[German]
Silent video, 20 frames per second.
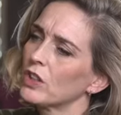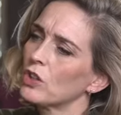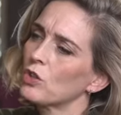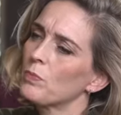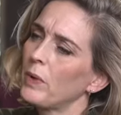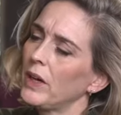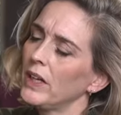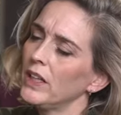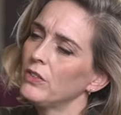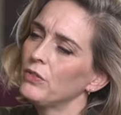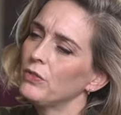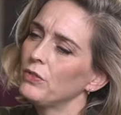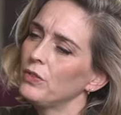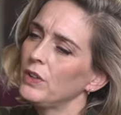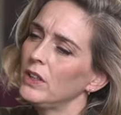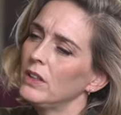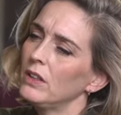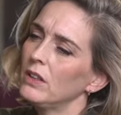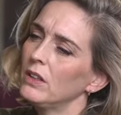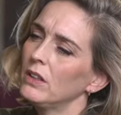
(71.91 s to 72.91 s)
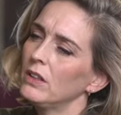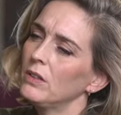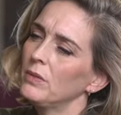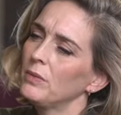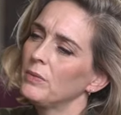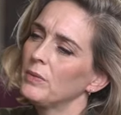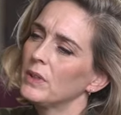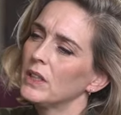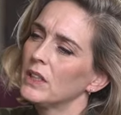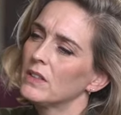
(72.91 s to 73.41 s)
ich spannend finde,
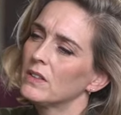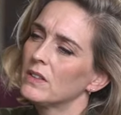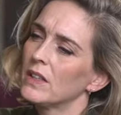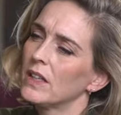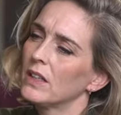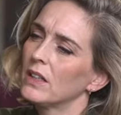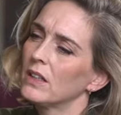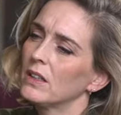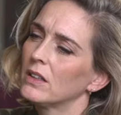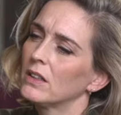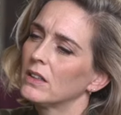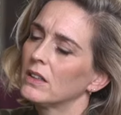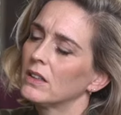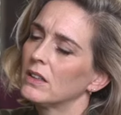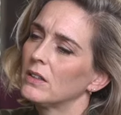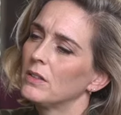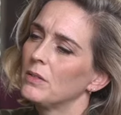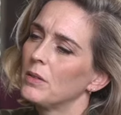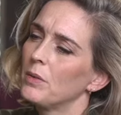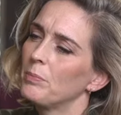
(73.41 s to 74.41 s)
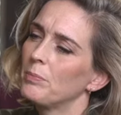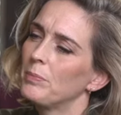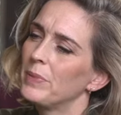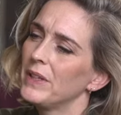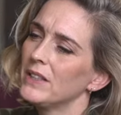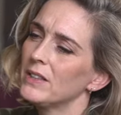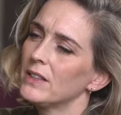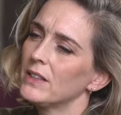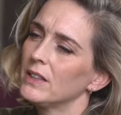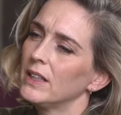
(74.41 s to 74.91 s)
ist den ein
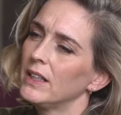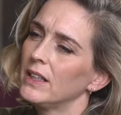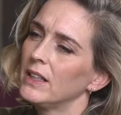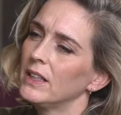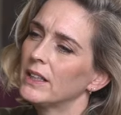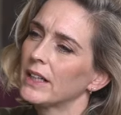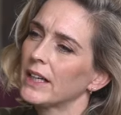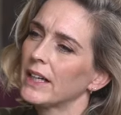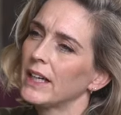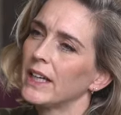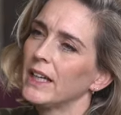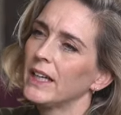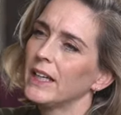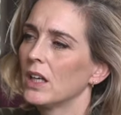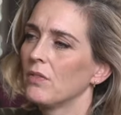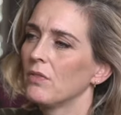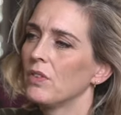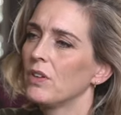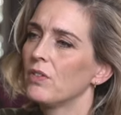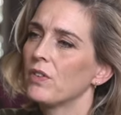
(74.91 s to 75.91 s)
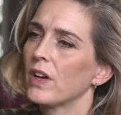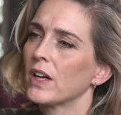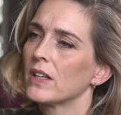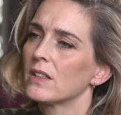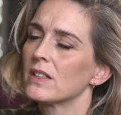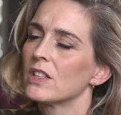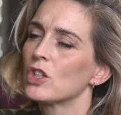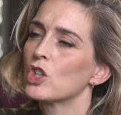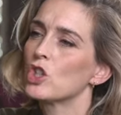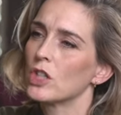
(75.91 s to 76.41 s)
bisschen den Dreh,
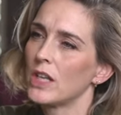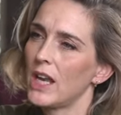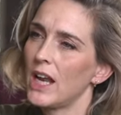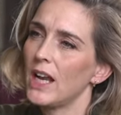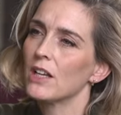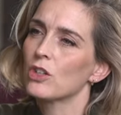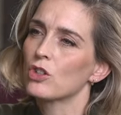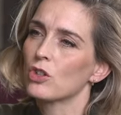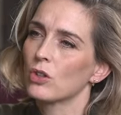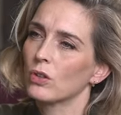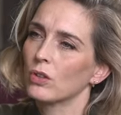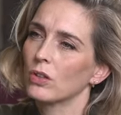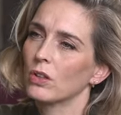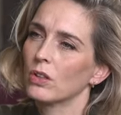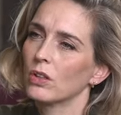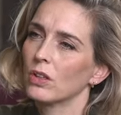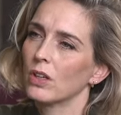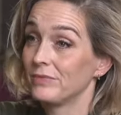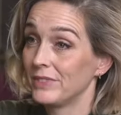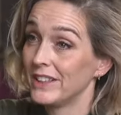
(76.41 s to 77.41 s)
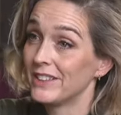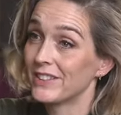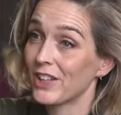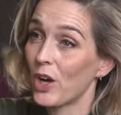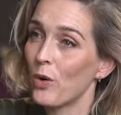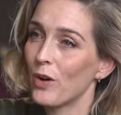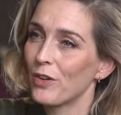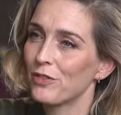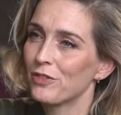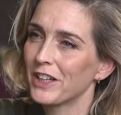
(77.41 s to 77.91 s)
inwiefern sie schnell schon den
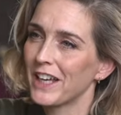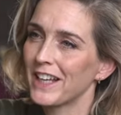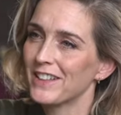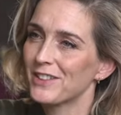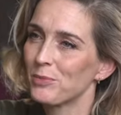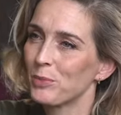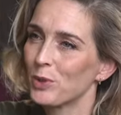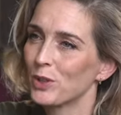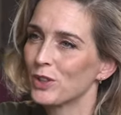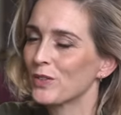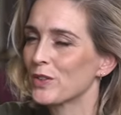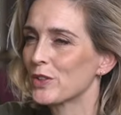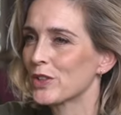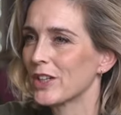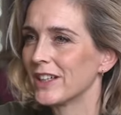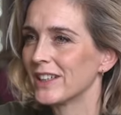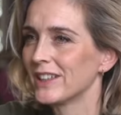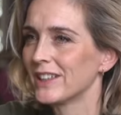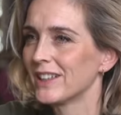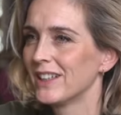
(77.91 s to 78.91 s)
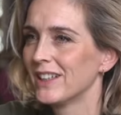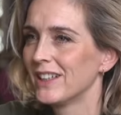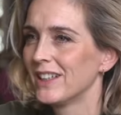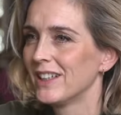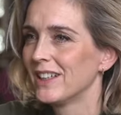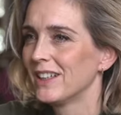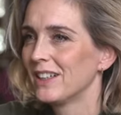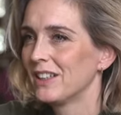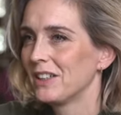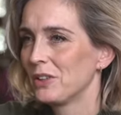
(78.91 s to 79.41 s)
Trauer vergessen möchte wahrscheinlich
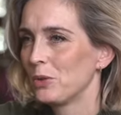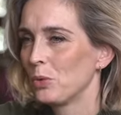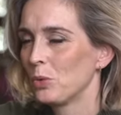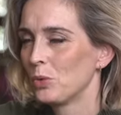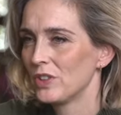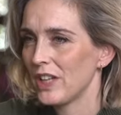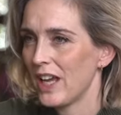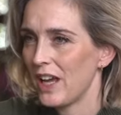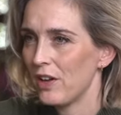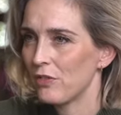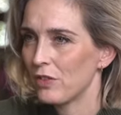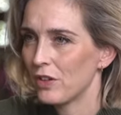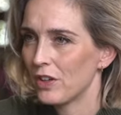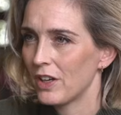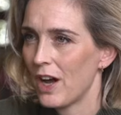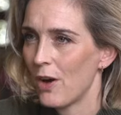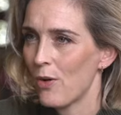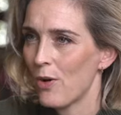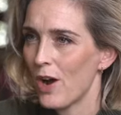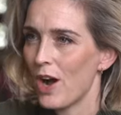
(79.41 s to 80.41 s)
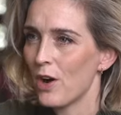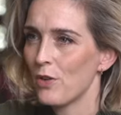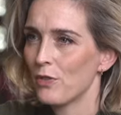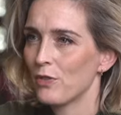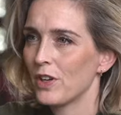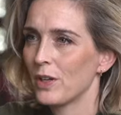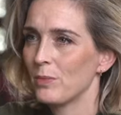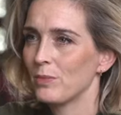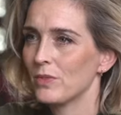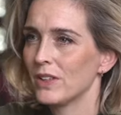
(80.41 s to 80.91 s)
und Evan auch
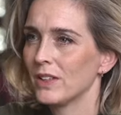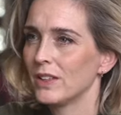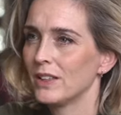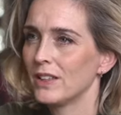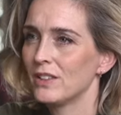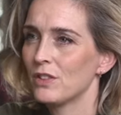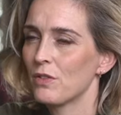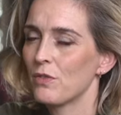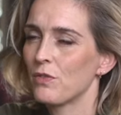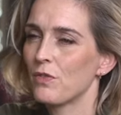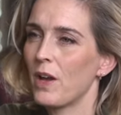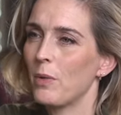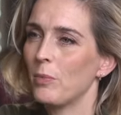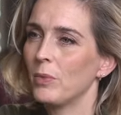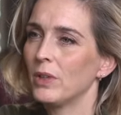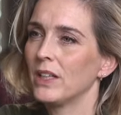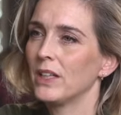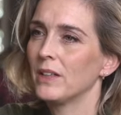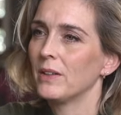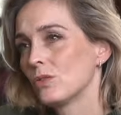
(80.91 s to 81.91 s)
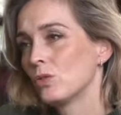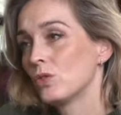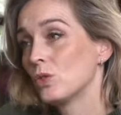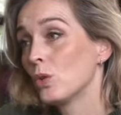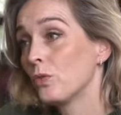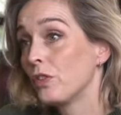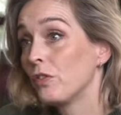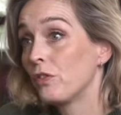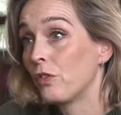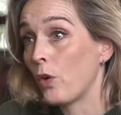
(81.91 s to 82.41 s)
aufnimmt in diese Family und
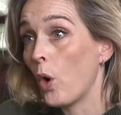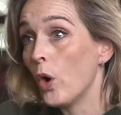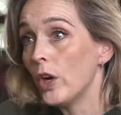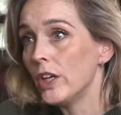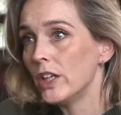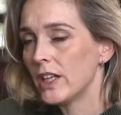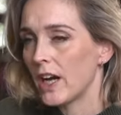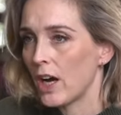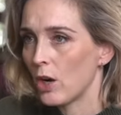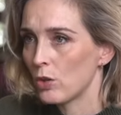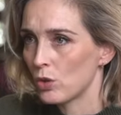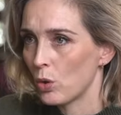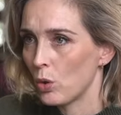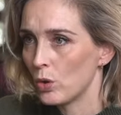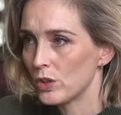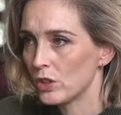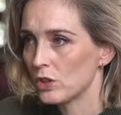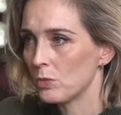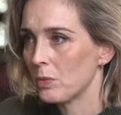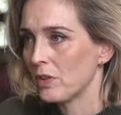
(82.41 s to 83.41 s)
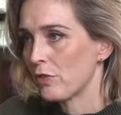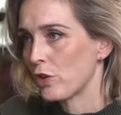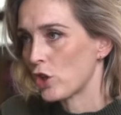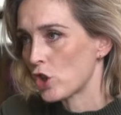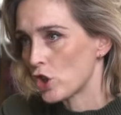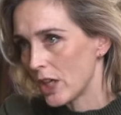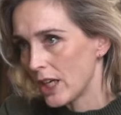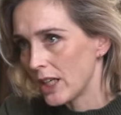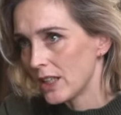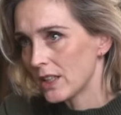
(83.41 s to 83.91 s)
so viel Freude daraus holt. Also man
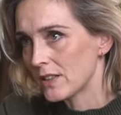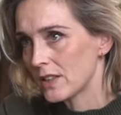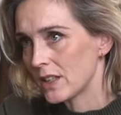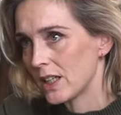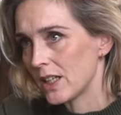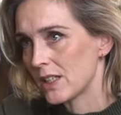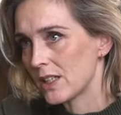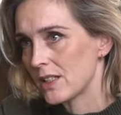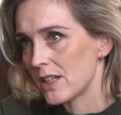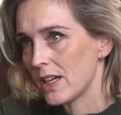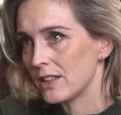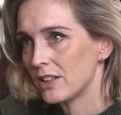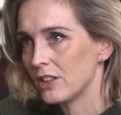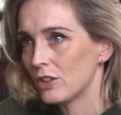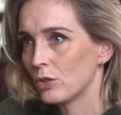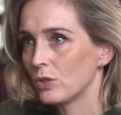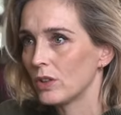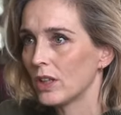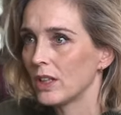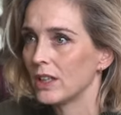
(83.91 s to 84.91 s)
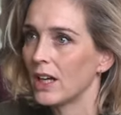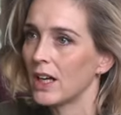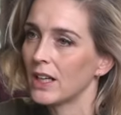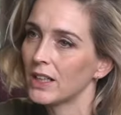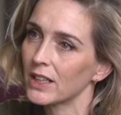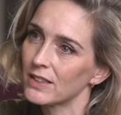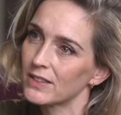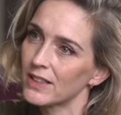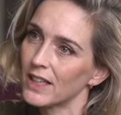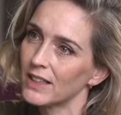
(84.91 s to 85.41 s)
versteht das gleichzeitig und an der
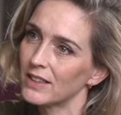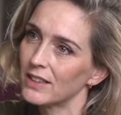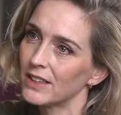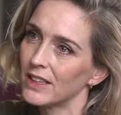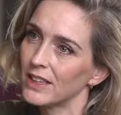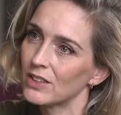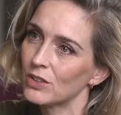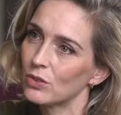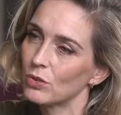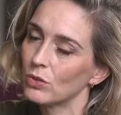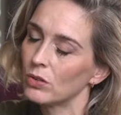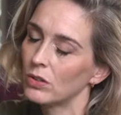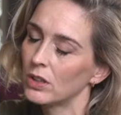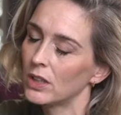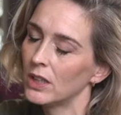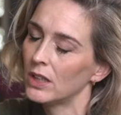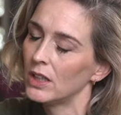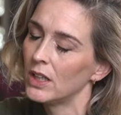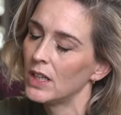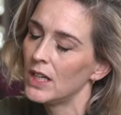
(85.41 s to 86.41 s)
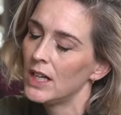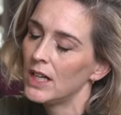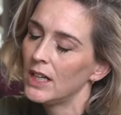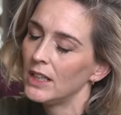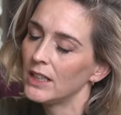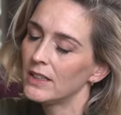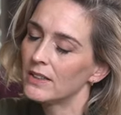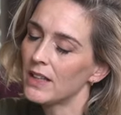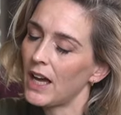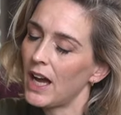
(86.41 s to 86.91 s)
anderen Seite denkst du, äh,
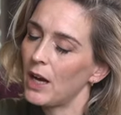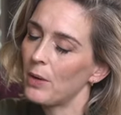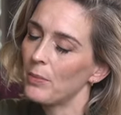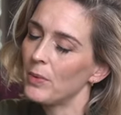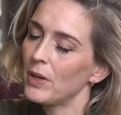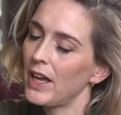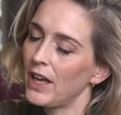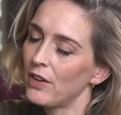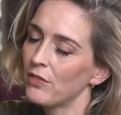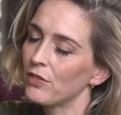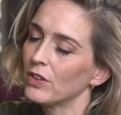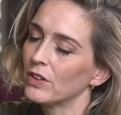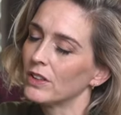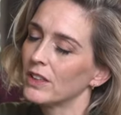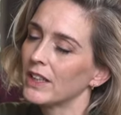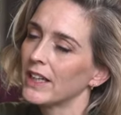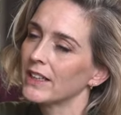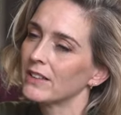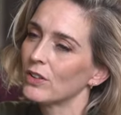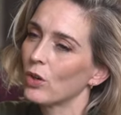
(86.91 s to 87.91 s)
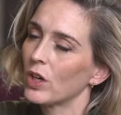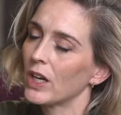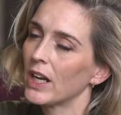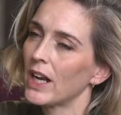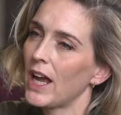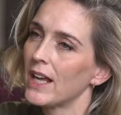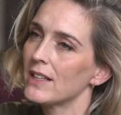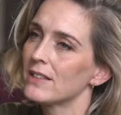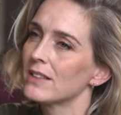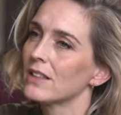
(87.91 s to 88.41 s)
dieser arme Evan kriegt auch
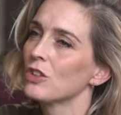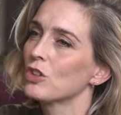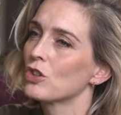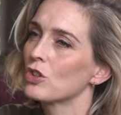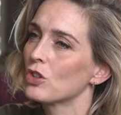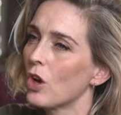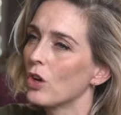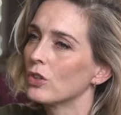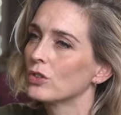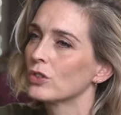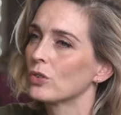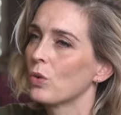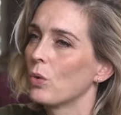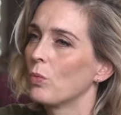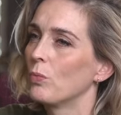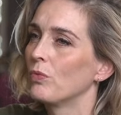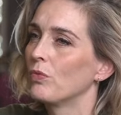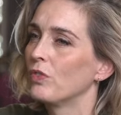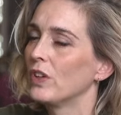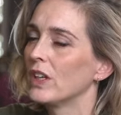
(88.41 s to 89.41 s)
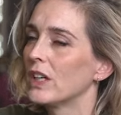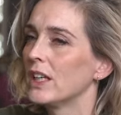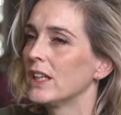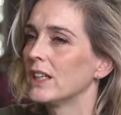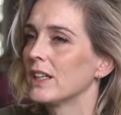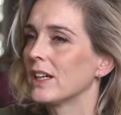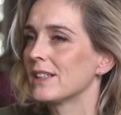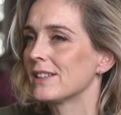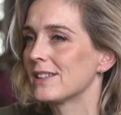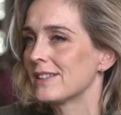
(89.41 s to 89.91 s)
keine einzige Chance, um
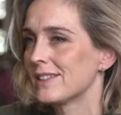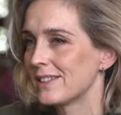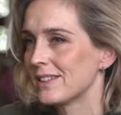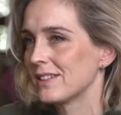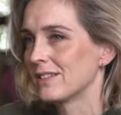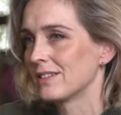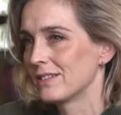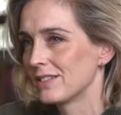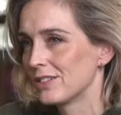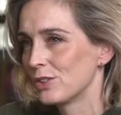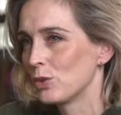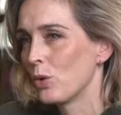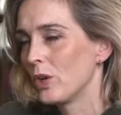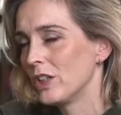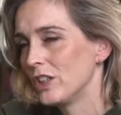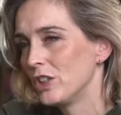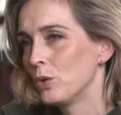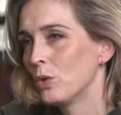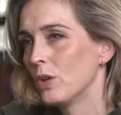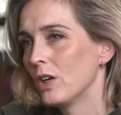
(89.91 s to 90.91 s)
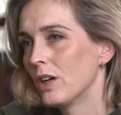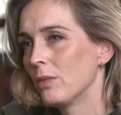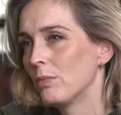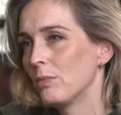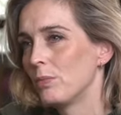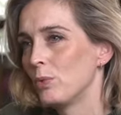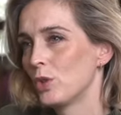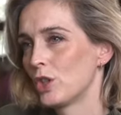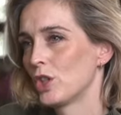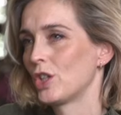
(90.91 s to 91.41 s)
wirklich als so ein junger
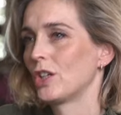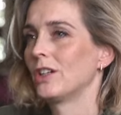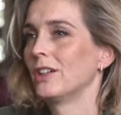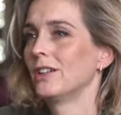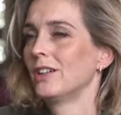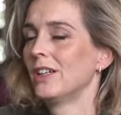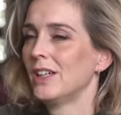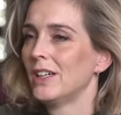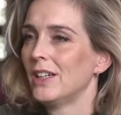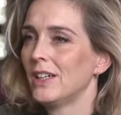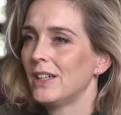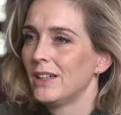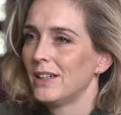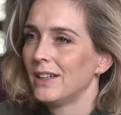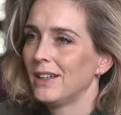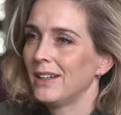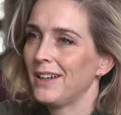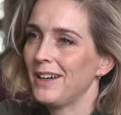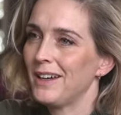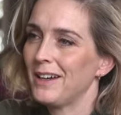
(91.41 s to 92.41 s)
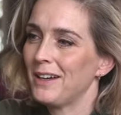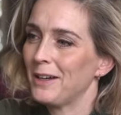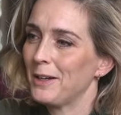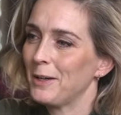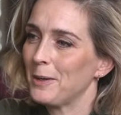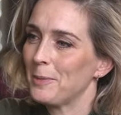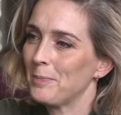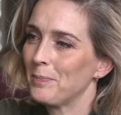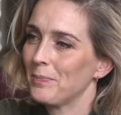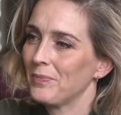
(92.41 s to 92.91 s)
Bursche
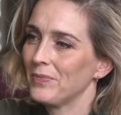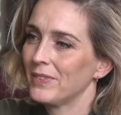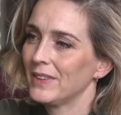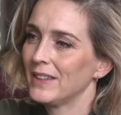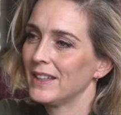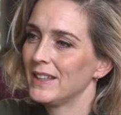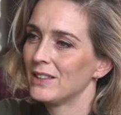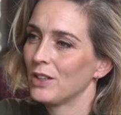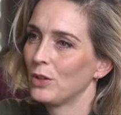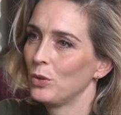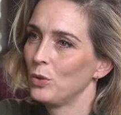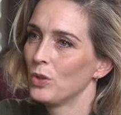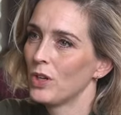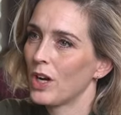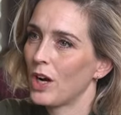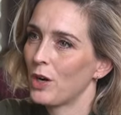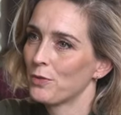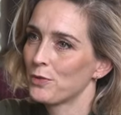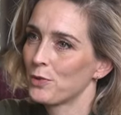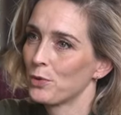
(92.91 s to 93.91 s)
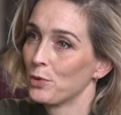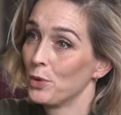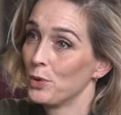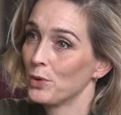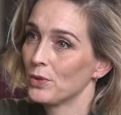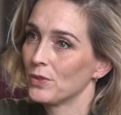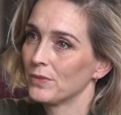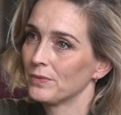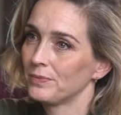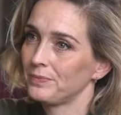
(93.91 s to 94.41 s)
ähm, diese Lüge
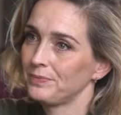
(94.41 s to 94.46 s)
aufzulösen.